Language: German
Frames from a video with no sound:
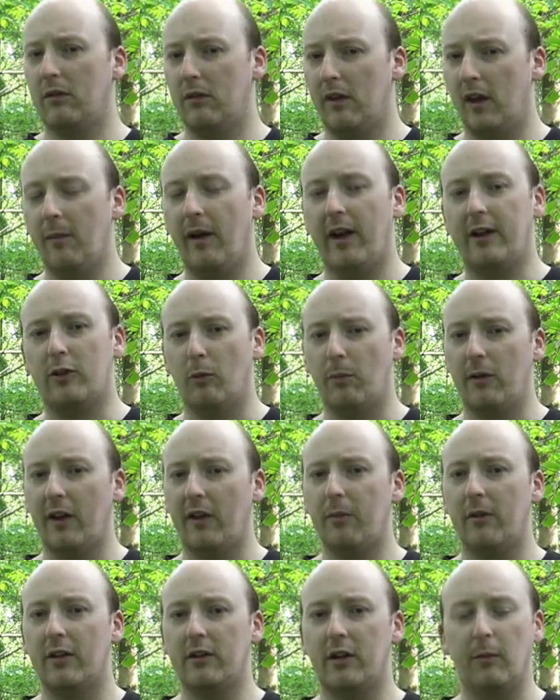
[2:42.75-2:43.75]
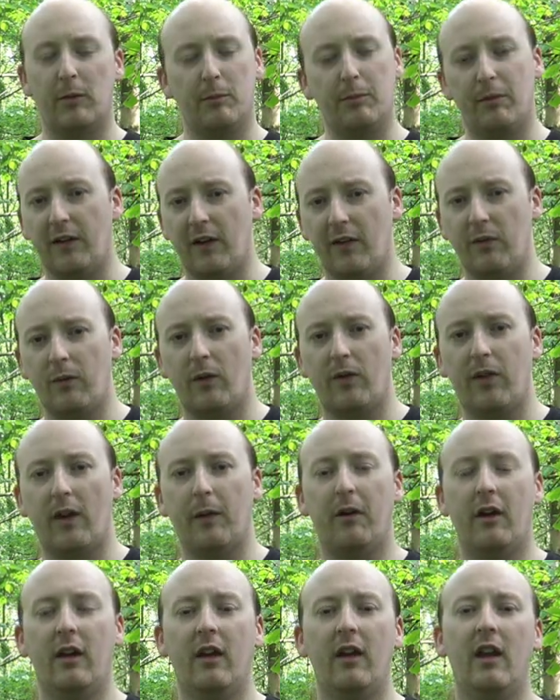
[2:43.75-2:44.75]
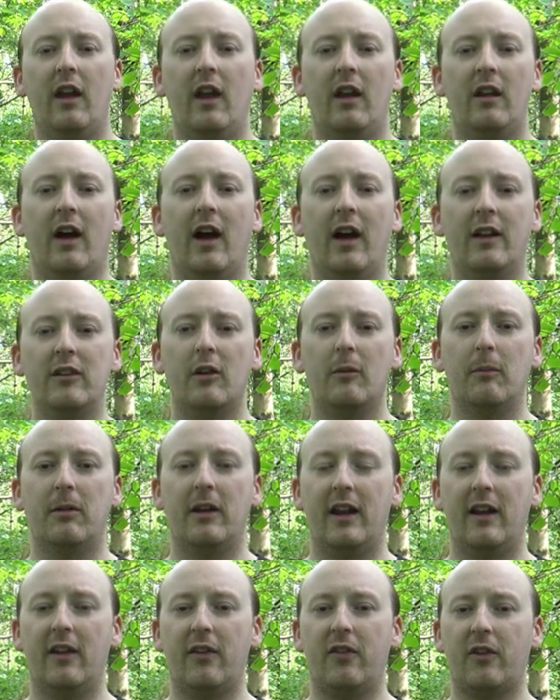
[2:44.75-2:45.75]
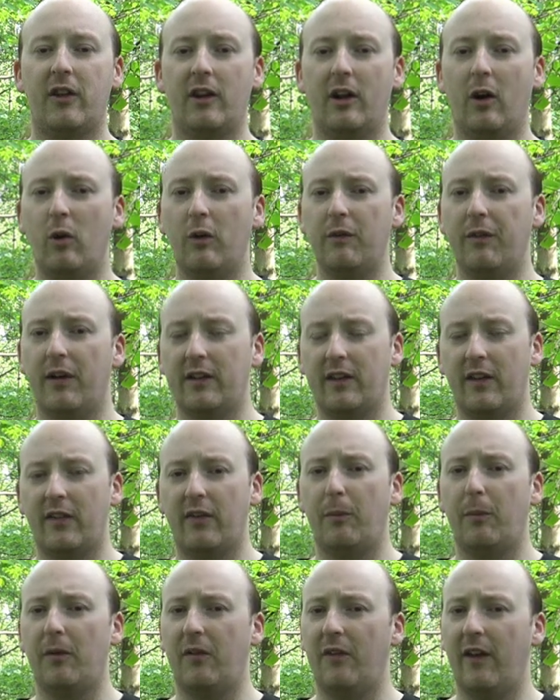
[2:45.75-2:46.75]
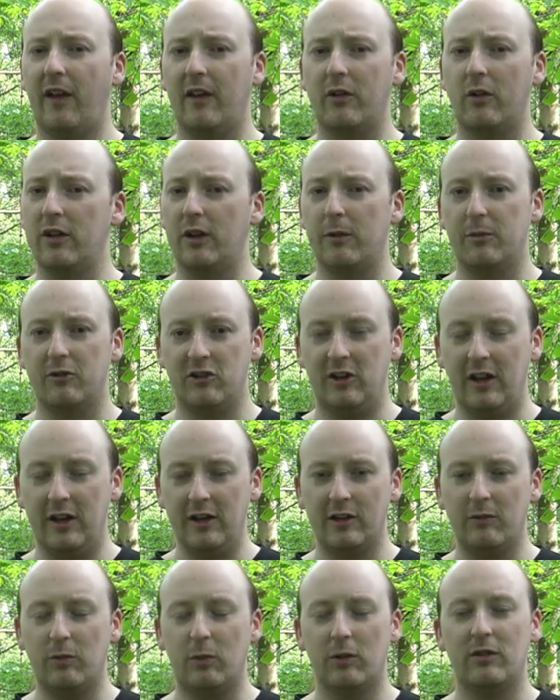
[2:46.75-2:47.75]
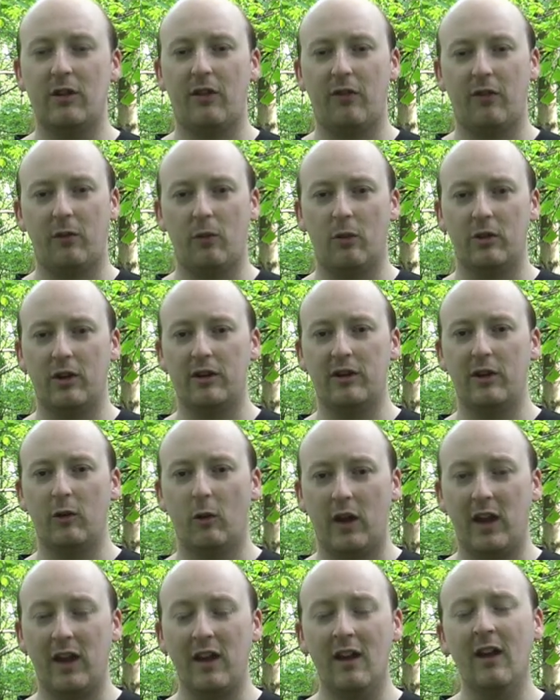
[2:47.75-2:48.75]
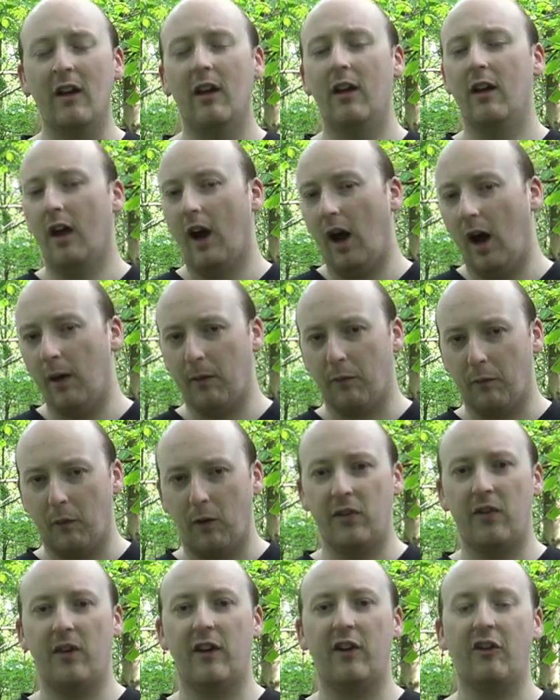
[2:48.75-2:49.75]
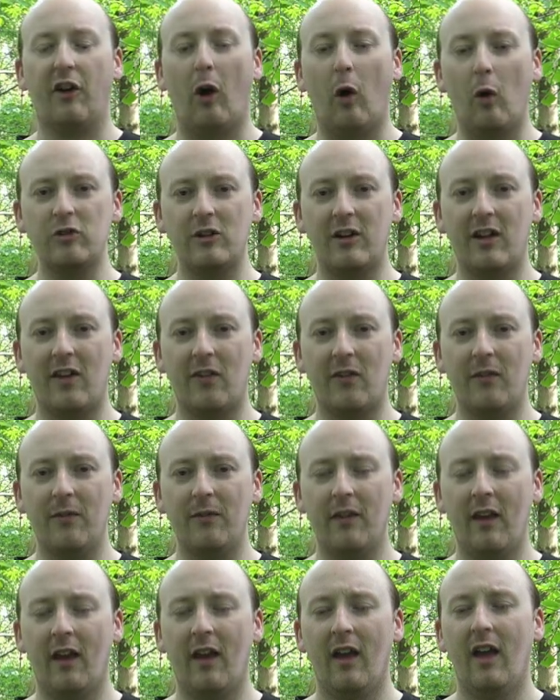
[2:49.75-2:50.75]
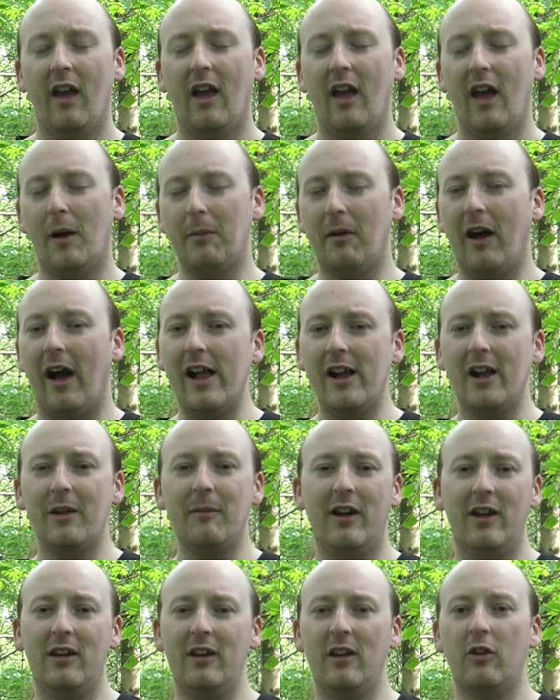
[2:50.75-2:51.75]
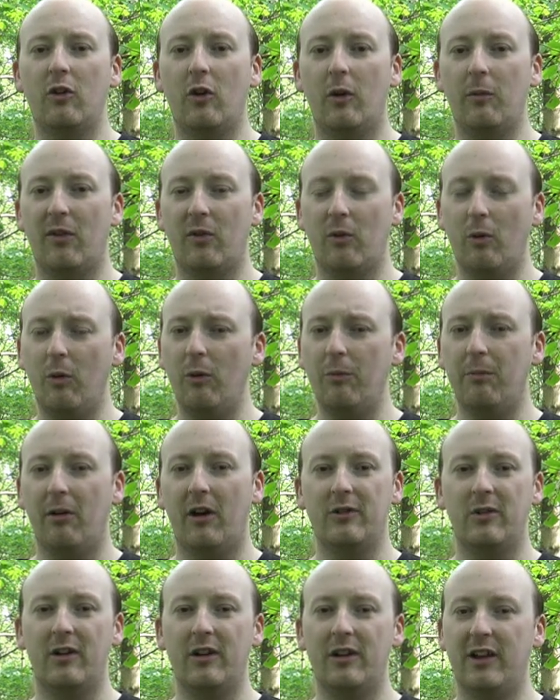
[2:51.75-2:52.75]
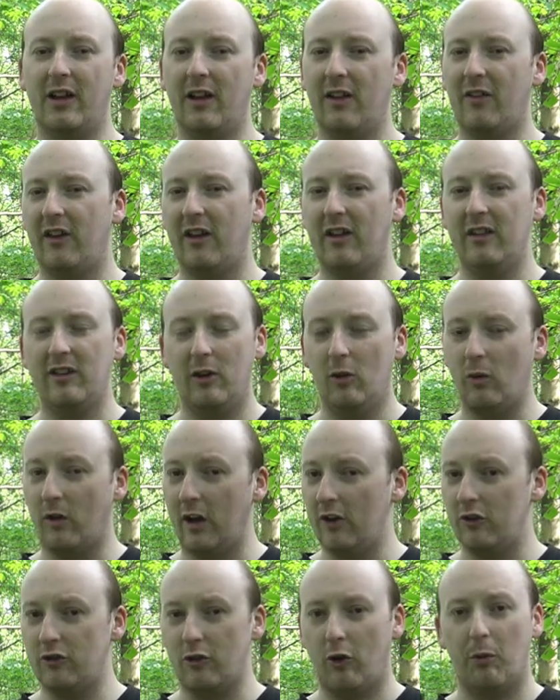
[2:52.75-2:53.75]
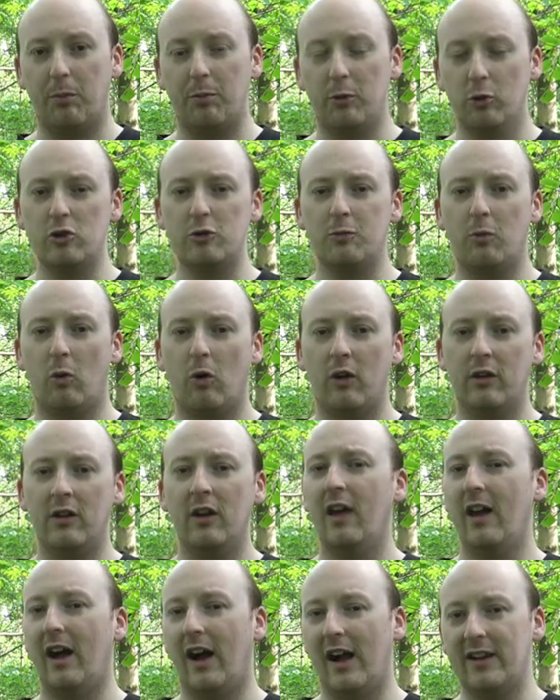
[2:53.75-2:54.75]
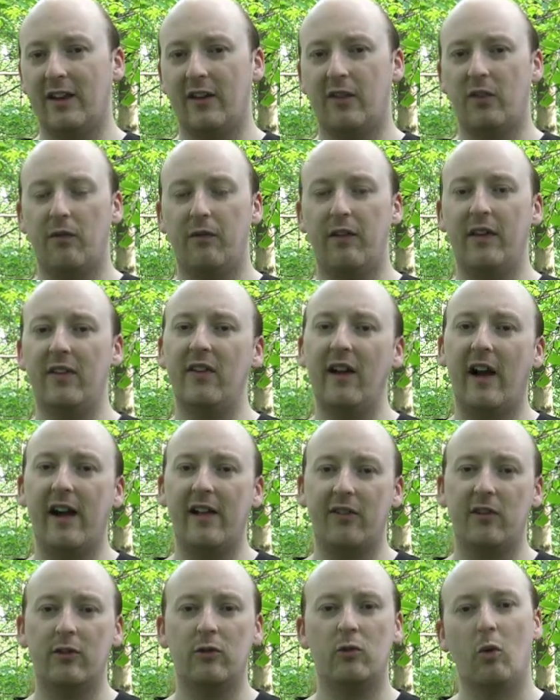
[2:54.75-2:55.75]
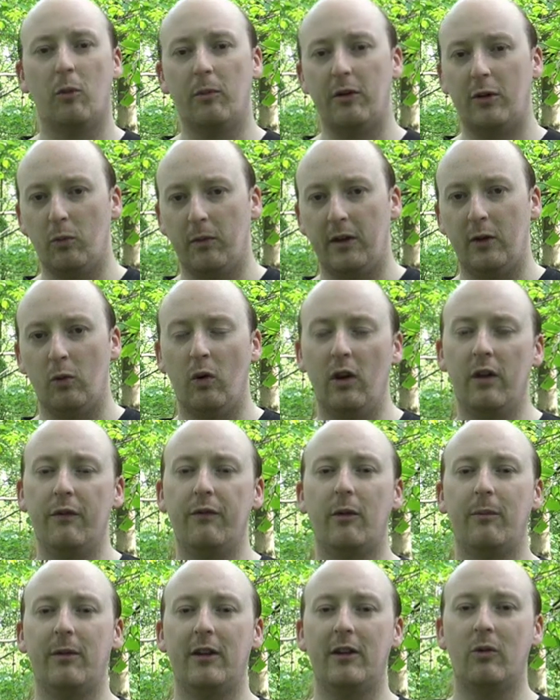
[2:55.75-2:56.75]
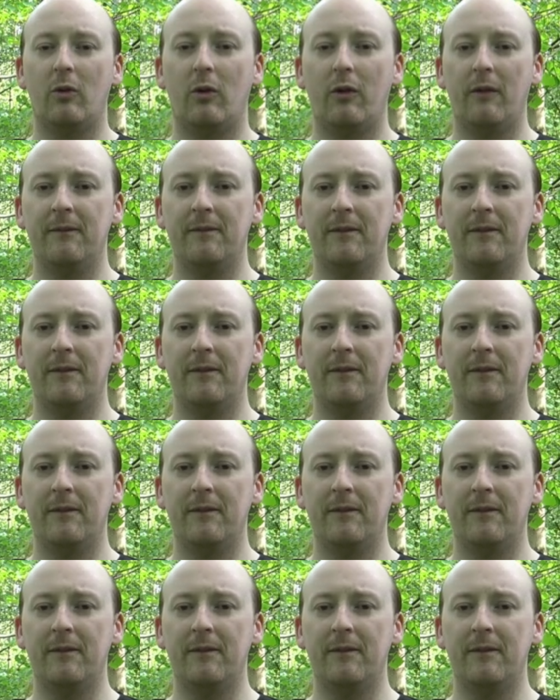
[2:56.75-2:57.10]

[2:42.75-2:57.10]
Thema Ektoplasma, damit befassen wir uns aber in einer anderen Playlist genauer, weil das ist bisher noch nie bestätigt worden, das ist nur eine Theorie, aber wir wollen sie ja nicht ausschließen. Aber allgemein können wir so ein paar tolle Dinge sehen, theoretisch auch Blutspuren, allerdings wenn sie alt sind, nur mit Luminol in Verbindung.